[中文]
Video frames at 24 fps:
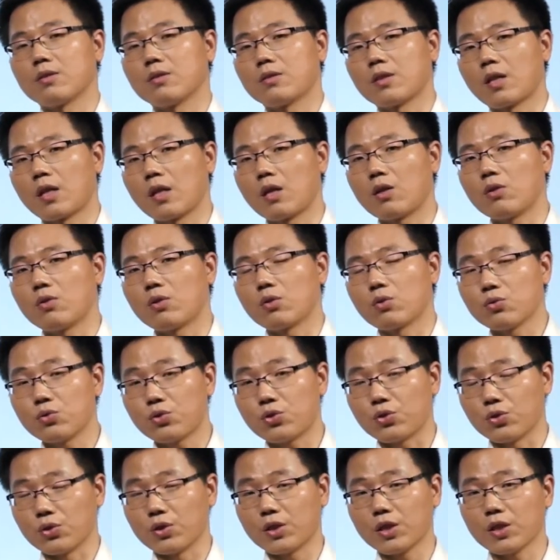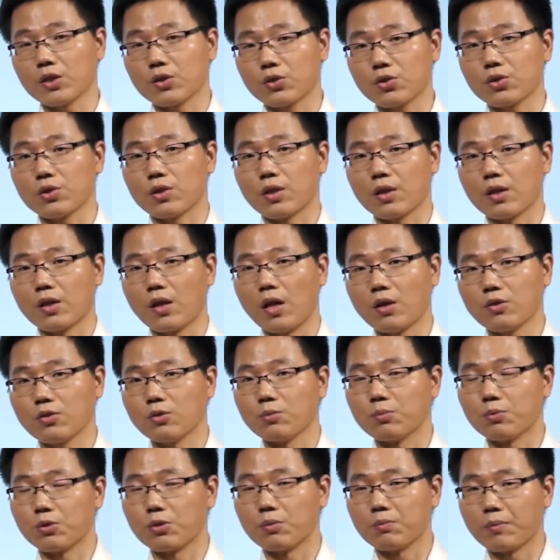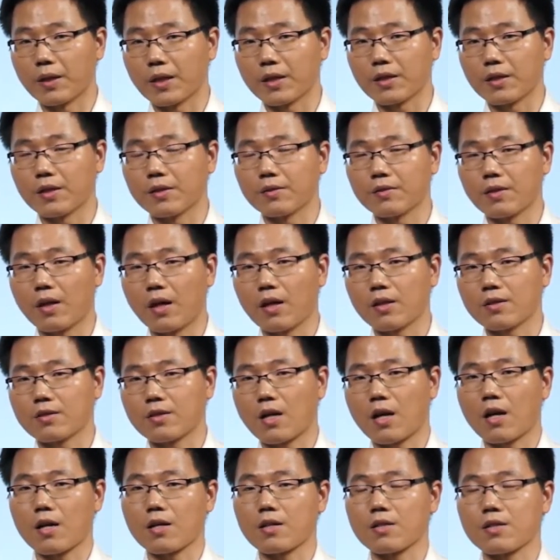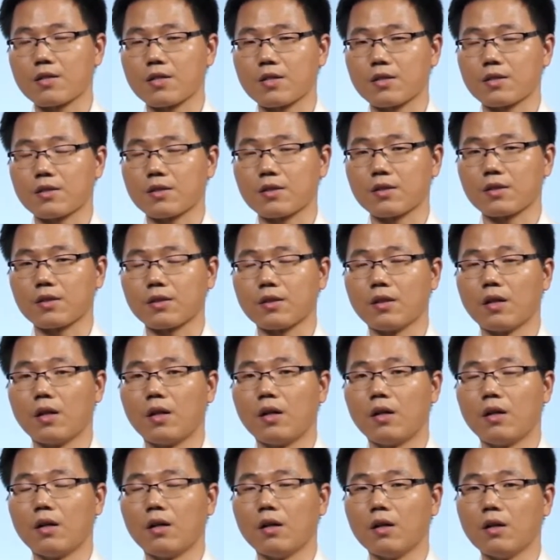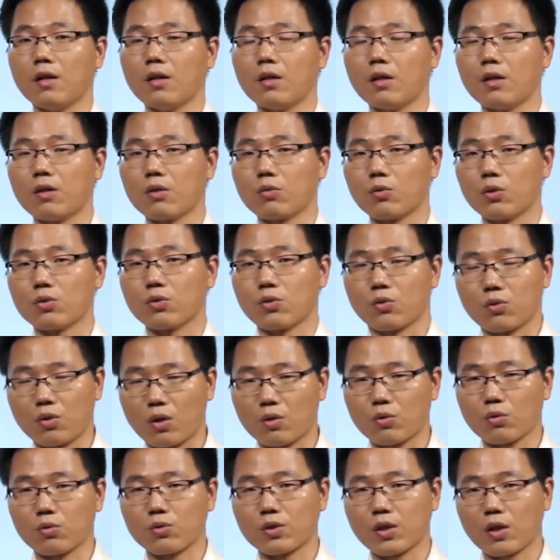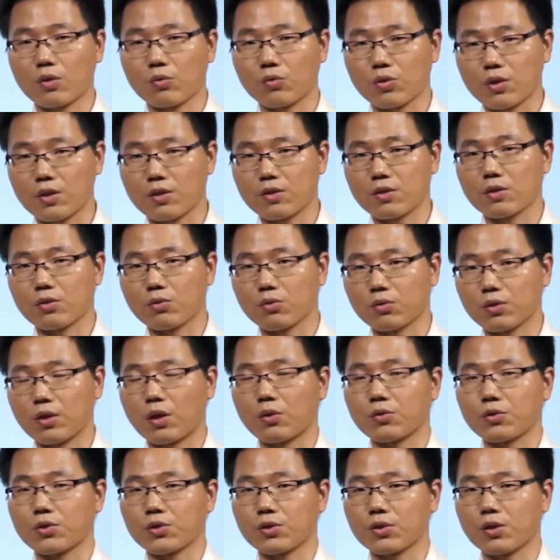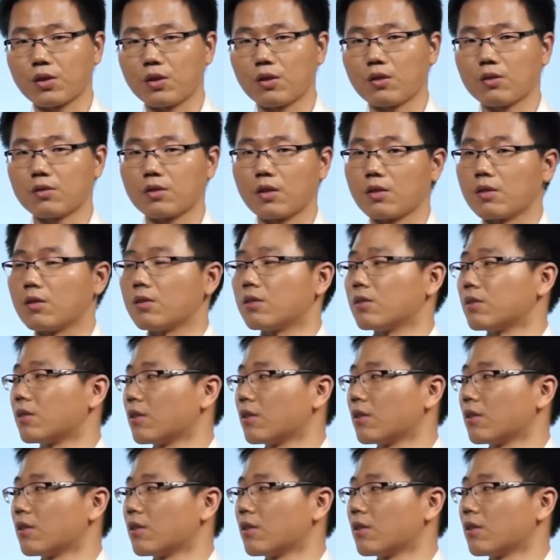相当于这种指定式的，就比如每个人在这个呃过程中，他都有相对这种导师，像